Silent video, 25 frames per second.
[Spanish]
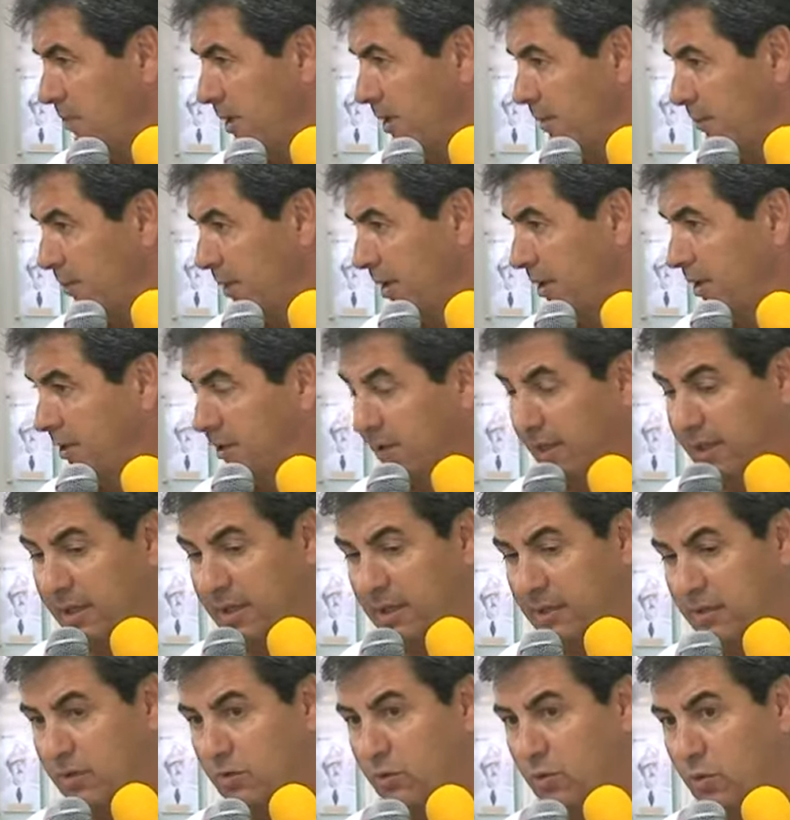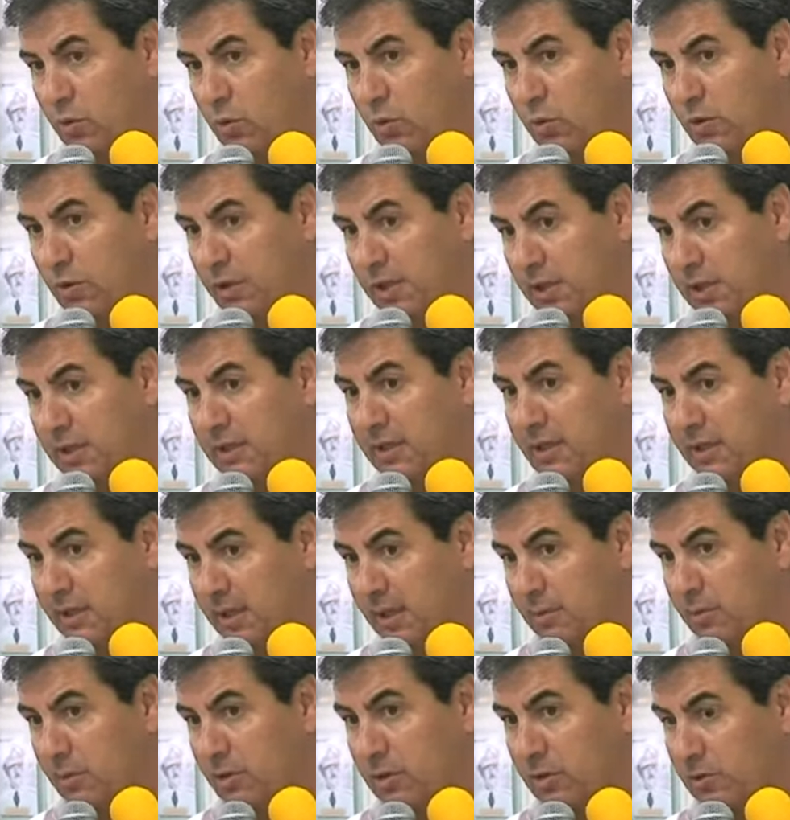para poder traer a aquellos dos jugadores que
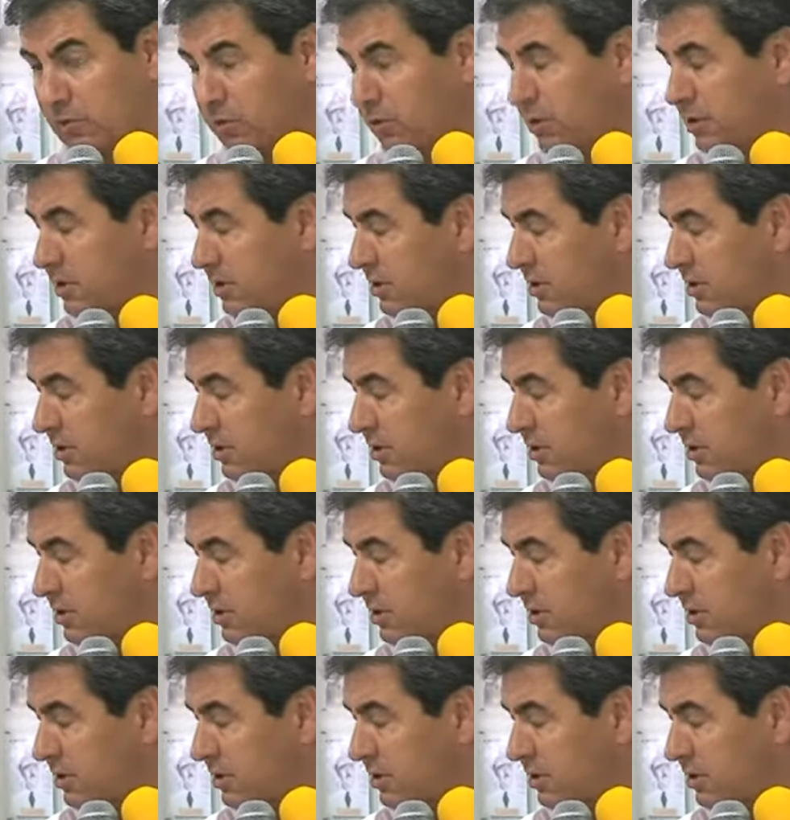entendamos que son